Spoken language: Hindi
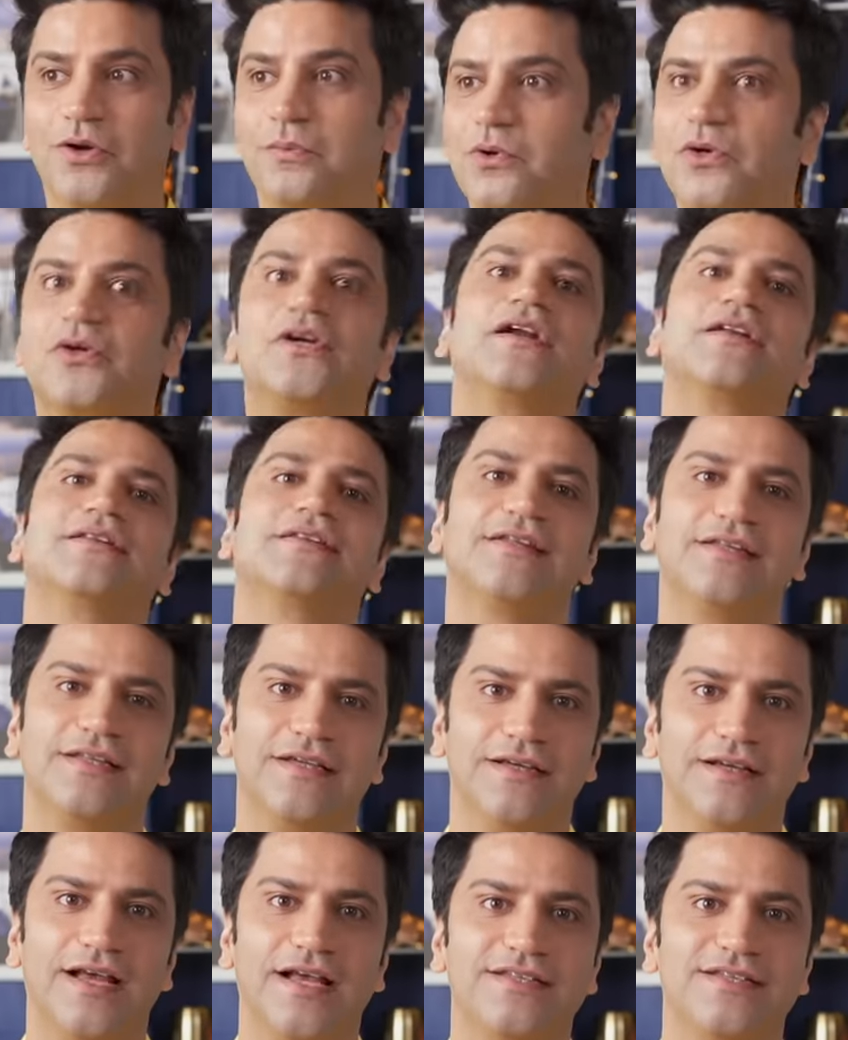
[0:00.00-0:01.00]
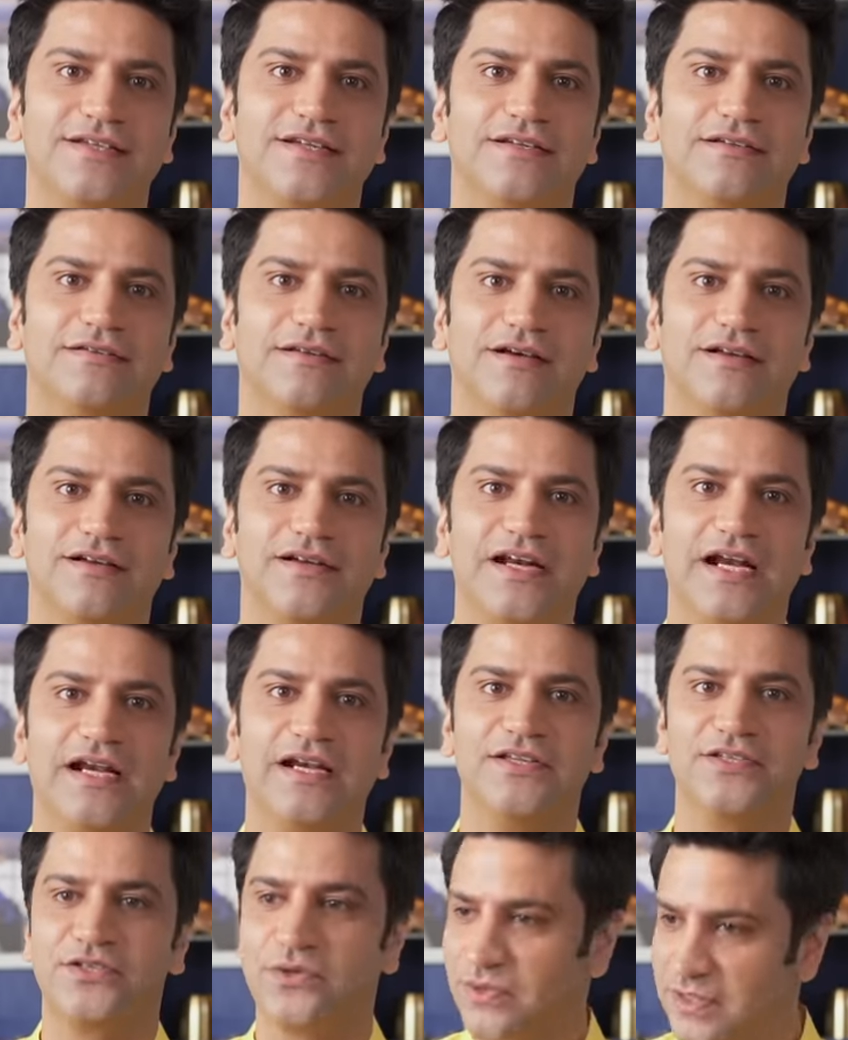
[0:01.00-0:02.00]
तो हम लोग डरते थे एज
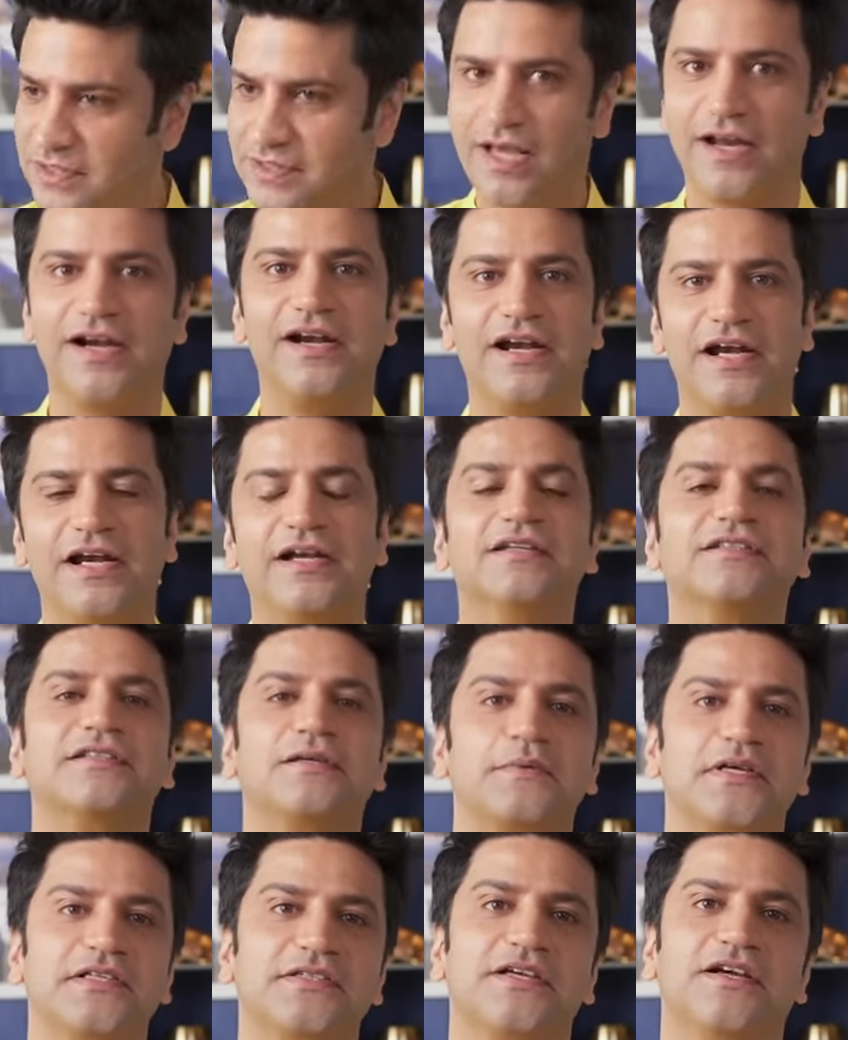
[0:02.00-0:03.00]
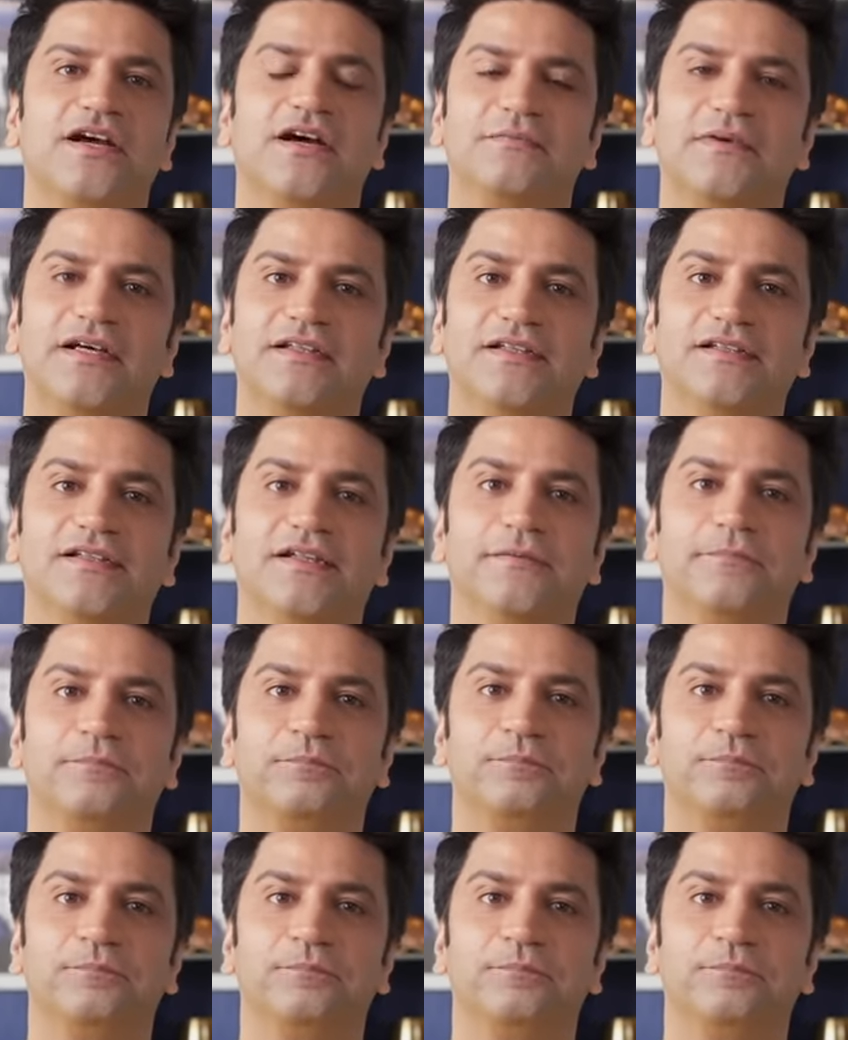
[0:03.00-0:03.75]
ट्रेनिज uh, क्योंकि सारे ट्रेनिज के पास ये काम आते थे